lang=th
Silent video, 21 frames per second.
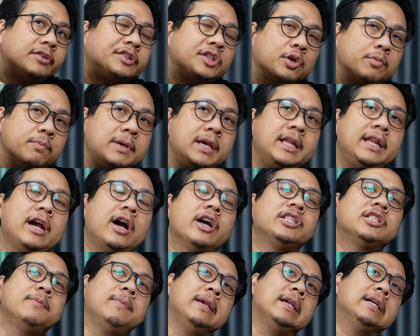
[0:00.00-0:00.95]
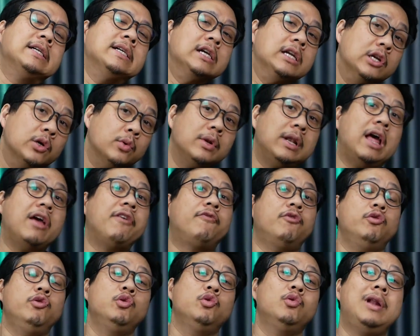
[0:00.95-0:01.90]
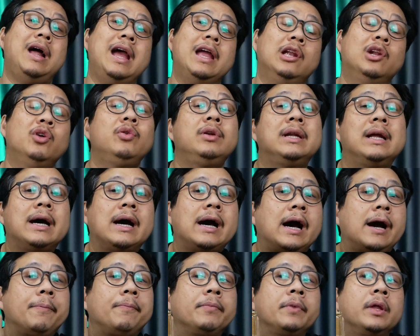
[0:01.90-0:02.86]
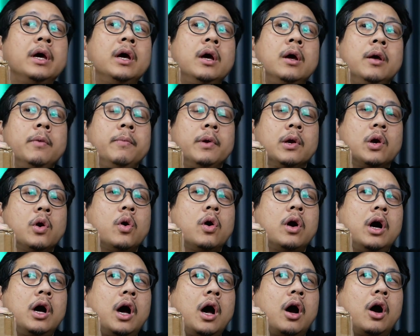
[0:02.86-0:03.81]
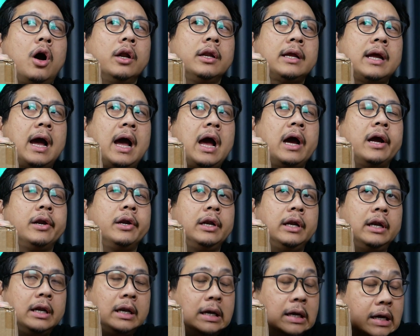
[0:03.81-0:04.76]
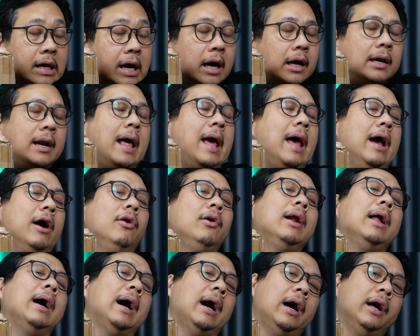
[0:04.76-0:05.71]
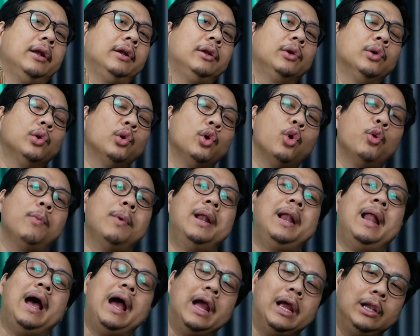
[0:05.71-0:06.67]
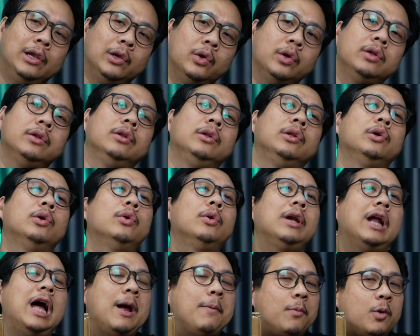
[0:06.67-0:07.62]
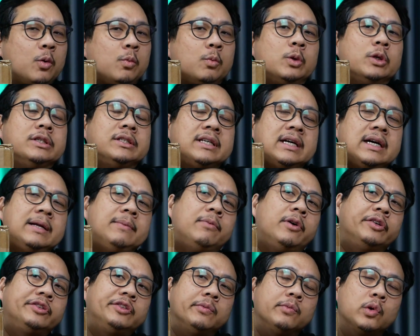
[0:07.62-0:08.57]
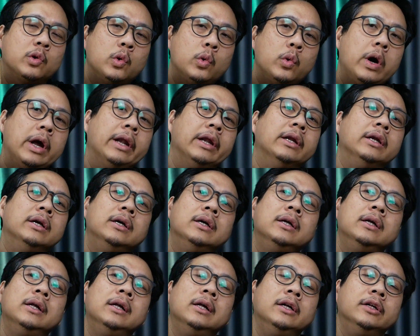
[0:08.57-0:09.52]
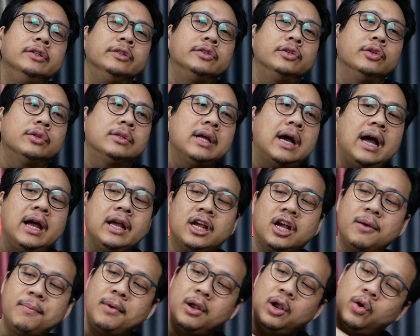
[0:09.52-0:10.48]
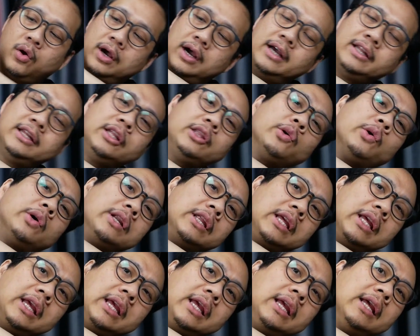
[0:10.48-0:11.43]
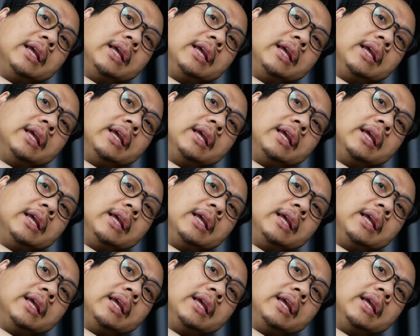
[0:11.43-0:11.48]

ว Xiaomi เนี่ยเขาจะมีเครื่องดูดไรฝุ่นอยู่หลายรุ่นนะครับพี่โก้ก็ค่อนข้างเลือกแล้วล่ะดูมาหลายรุ่นดูหลายโปรโมชั่นพอสมควรสุดท้ายก็มาลงเอยที่ตัวนี้